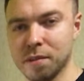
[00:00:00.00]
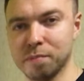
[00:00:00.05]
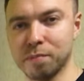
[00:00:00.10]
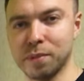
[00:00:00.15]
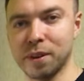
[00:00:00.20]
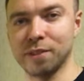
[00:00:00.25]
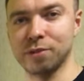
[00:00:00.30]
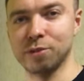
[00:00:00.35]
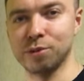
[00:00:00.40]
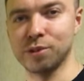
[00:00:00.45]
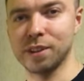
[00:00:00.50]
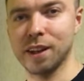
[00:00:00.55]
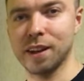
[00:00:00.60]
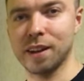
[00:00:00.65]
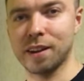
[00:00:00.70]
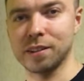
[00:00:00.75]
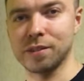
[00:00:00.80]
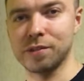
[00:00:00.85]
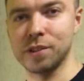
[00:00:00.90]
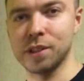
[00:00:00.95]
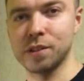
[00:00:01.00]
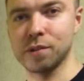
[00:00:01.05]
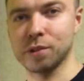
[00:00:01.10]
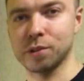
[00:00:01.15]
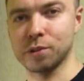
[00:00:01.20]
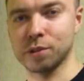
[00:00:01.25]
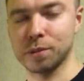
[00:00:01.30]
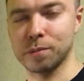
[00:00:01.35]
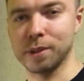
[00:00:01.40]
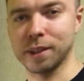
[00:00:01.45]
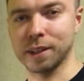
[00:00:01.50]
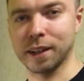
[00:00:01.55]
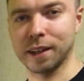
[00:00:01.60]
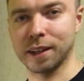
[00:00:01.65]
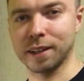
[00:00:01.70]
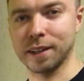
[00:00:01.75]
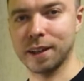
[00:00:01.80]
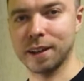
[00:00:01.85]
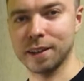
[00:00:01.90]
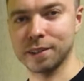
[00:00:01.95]
Привет, друзья! Рад видеть вас у себя на
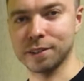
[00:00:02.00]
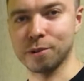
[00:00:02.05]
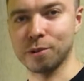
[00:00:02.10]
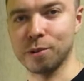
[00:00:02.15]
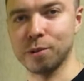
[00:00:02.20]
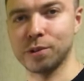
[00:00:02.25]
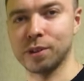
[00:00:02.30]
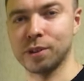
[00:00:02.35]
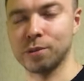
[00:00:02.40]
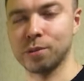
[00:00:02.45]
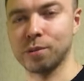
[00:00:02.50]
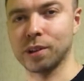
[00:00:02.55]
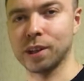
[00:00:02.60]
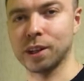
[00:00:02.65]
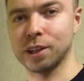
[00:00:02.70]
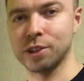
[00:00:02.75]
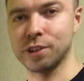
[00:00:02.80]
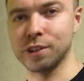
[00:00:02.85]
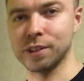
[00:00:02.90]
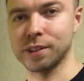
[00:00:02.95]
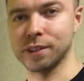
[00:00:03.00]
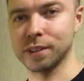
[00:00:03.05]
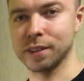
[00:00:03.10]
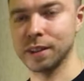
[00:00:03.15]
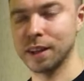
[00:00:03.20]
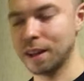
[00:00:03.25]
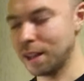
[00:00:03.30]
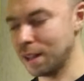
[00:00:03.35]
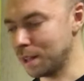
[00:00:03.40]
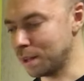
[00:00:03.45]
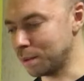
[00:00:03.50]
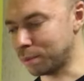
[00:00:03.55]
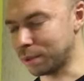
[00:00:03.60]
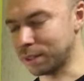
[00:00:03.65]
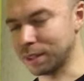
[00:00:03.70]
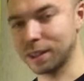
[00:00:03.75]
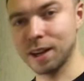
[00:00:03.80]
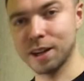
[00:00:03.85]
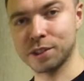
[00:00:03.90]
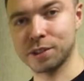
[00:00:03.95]
канале о здоровье, тренировках и жизни.
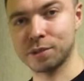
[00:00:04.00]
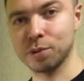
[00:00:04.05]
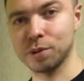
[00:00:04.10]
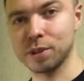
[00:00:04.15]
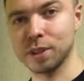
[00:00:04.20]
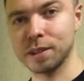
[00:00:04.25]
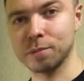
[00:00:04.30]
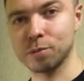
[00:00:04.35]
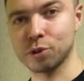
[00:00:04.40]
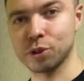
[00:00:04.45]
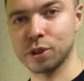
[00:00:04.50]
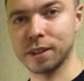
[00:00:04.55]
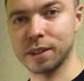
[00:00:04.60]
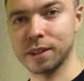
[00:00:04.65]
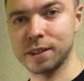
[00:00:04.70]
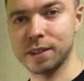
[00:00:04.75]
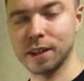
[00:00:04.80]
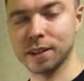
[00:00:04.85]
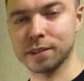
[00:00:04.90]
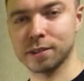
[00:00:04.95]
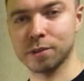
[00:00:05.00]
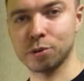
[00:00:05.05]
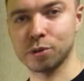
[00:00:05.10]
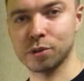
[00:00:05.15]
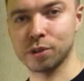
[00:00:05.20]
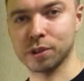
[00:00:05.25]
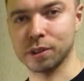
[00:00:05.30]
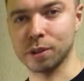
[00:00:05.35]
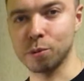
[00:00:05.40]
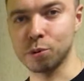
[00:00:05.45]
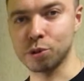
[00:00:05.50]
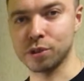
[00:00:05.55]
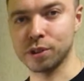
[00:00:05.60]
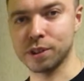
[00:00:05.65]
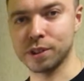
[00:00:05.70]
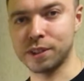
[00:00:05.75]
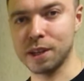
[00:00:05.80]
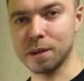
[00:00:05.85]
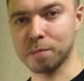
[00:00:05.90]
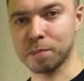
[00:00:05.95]
Предлагаю сегодня немножко отойти от сложных научных
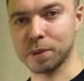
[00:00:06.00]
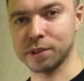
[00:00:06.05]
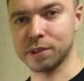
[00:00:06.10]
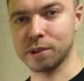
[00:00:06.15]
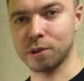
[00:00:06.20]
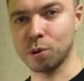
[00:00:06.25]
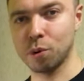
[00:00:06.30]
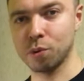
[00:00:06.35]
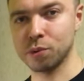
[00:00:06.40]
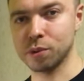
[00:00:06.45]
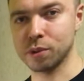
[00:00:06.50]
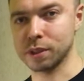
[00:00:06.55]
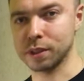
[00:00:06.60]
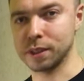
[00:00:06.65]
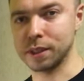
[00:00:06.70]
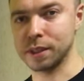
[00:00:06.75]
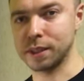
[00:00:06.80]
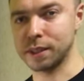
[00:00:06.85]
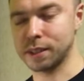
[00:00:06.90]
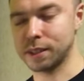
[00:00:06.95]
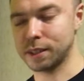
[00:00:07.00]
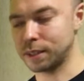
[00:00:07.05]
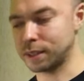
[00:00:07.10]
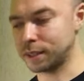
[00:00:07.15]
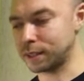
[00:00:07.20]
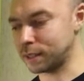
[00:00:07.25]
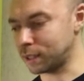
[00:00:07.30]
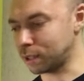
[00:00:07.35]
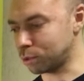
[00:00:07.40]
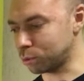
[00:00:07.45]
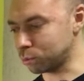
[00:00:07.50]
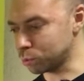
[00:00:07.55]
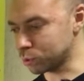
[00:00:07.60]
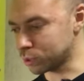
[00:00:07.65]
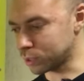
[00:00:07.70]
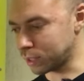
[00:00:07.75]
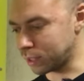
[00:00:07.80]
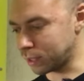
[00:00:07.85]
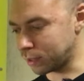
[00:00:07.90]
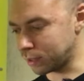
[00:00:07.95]
тем по здоровью и
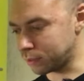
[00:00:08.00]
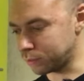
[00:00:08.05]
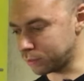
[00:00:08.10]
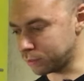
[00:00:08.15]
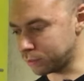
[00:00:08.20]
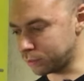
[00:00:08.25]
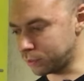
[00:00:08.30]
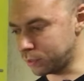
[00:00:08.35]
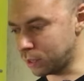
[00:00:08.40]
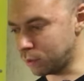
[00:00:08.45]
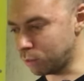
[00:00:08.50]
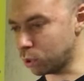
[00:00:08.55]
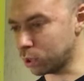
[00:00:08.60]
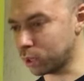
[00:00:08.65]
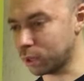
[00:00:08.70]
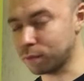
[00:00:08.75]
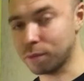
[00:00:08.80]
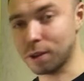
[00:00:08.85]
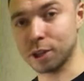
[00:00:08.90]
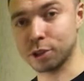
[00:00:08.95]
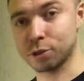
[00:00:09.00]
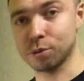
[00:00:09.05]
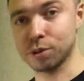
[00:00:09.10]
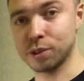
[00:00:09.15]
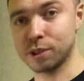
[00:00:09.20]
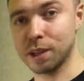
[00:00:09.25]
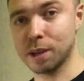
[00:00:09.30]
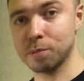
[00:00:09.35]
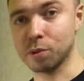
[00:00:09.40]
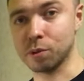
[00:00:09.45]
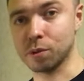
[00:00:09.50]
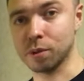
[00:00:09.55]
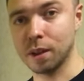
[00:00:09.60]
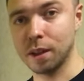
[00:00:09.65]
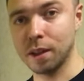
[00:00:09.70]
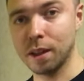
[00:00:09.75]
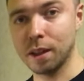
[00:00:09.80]
окунуться в довольно важную тему,